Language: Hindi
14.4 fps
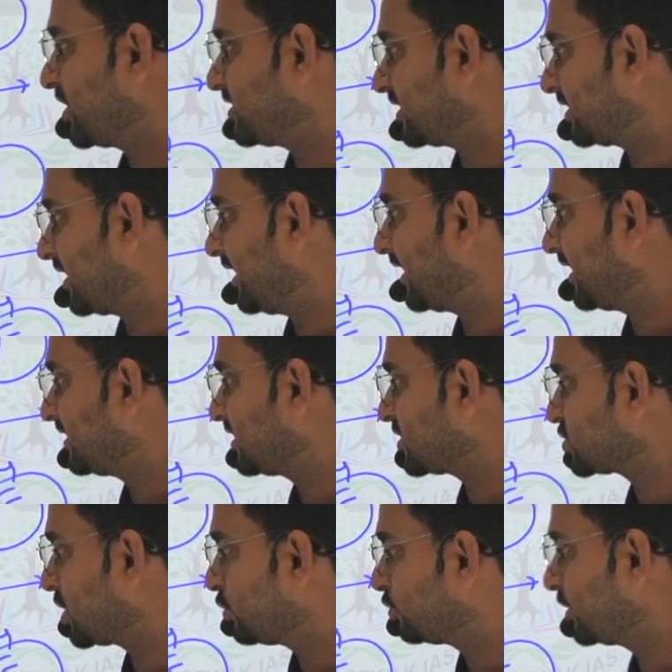जाता है रिक्त
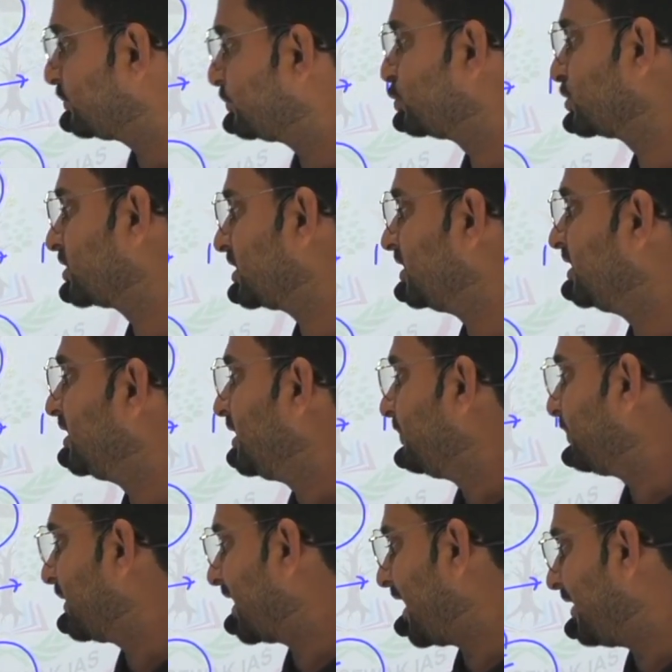स्थानों की पूर्ति
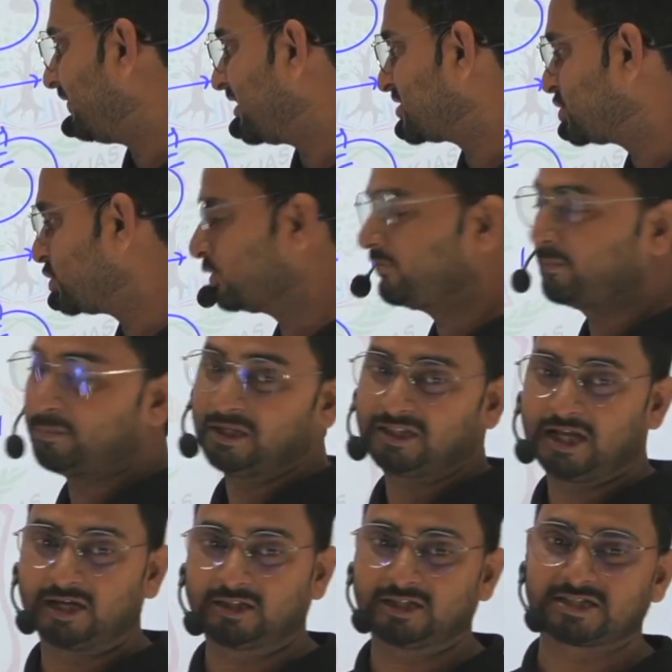पर्यायवाची और
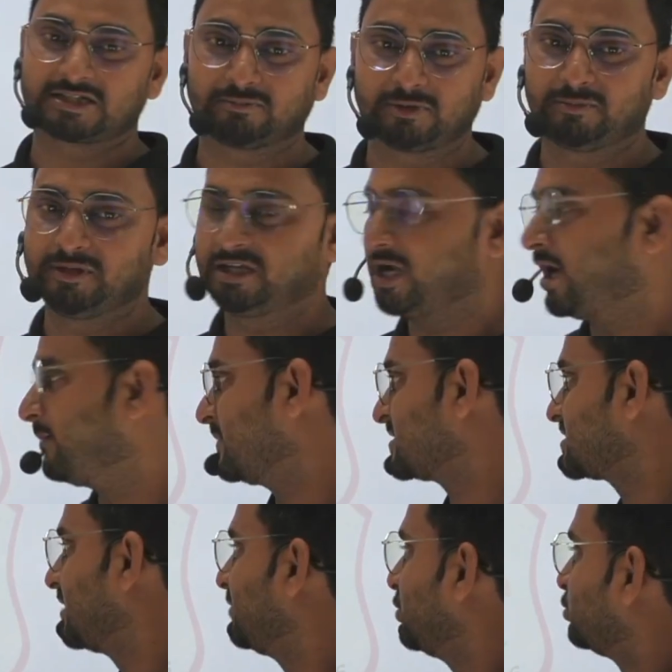विपरीतार्थक शब्द भी यहां पर
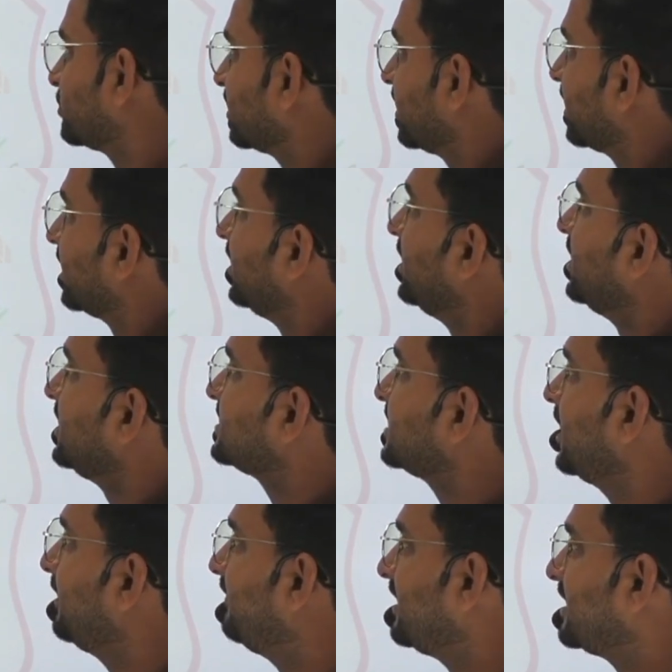शामिल होते हैं इसके
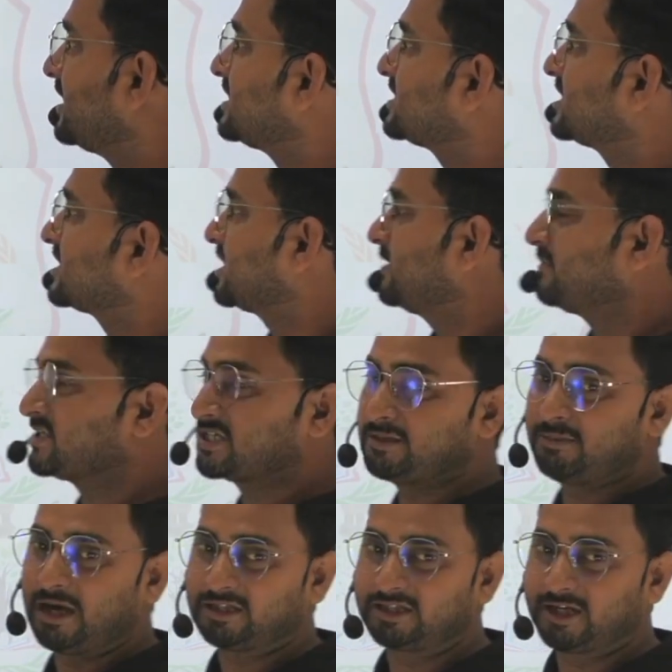अलावा इंग्लिश के सिलेबस की
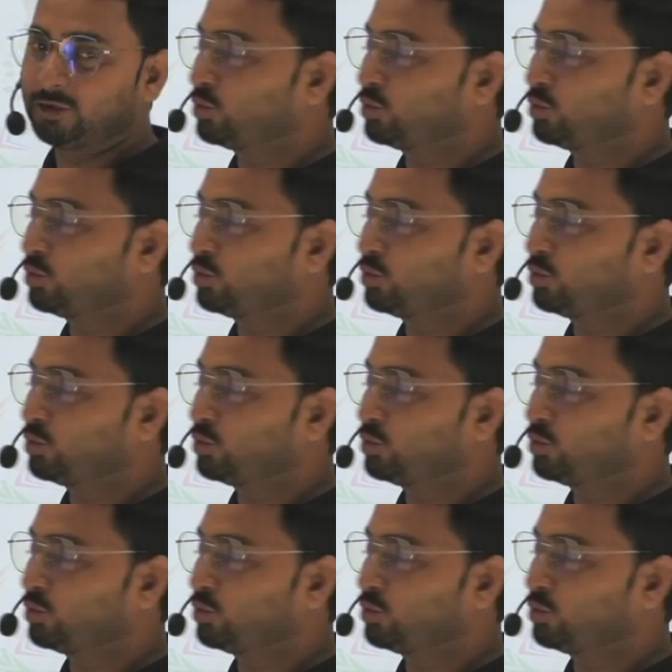बात करें तो